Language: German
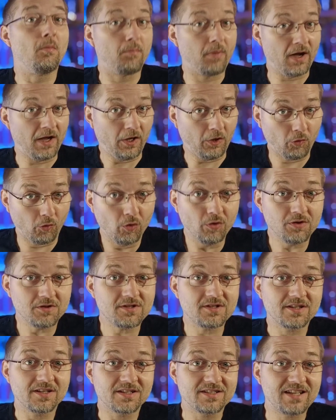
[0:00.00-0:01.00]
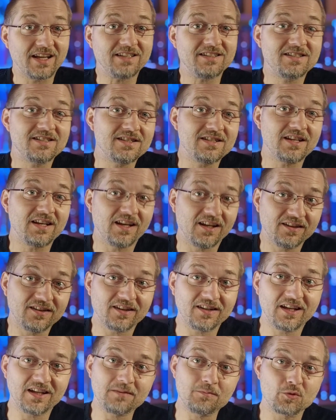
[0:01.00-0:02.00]
Bei uns setzen die
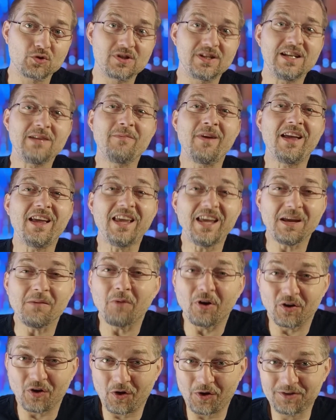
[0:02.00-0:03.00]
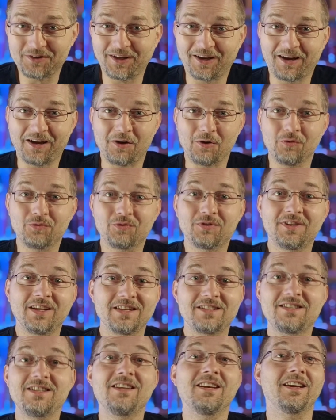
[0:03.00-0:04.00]
Internetmuslime immer noch darauf,
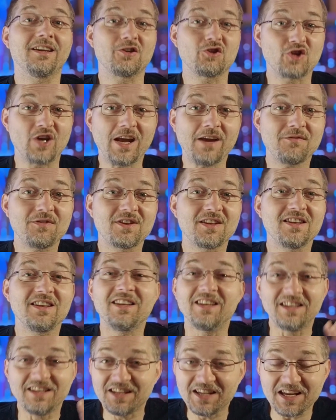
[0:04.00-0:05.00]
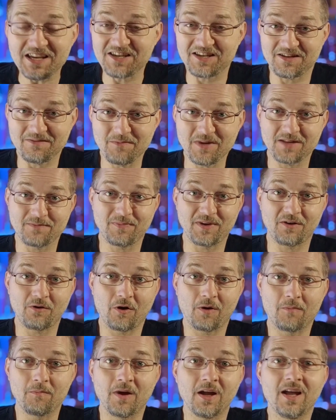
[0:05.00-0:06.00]
dass ihre Schäfchen nicht
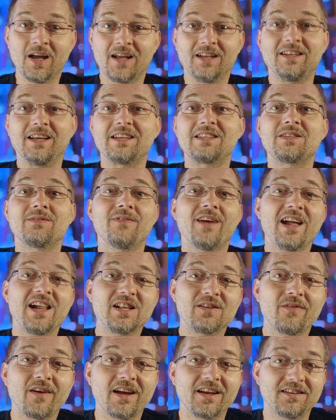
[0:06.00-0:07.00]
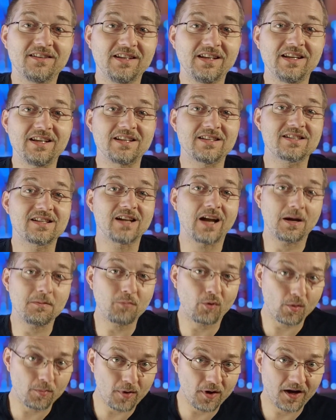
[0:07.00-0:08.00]
mitbekommen, dass weltweit die
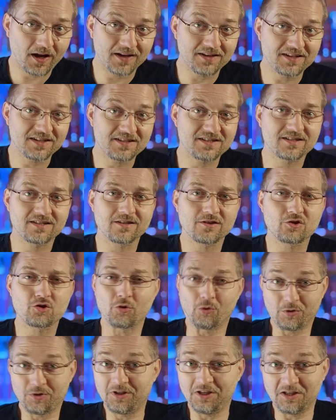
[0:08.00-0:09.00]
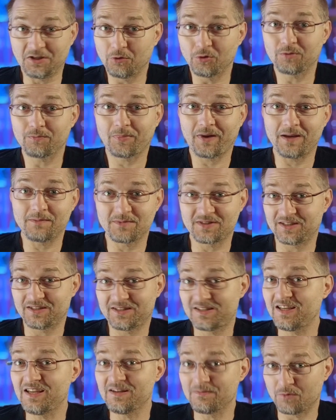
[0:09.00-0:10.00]
Islampropagandisten schon die Notbremse
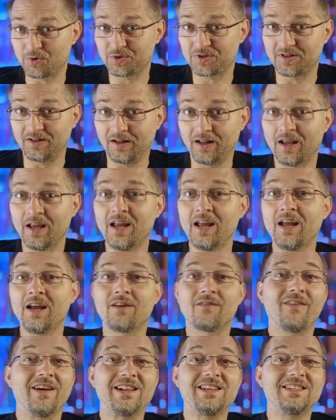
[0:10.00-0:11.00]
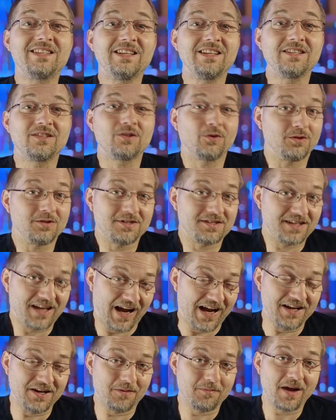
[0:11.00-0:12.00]
ziehen mussten, weil sie sonst
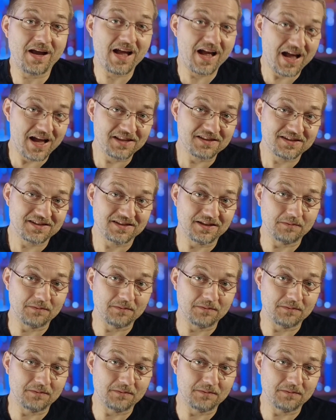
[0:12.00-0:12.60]
keiner mehr ernst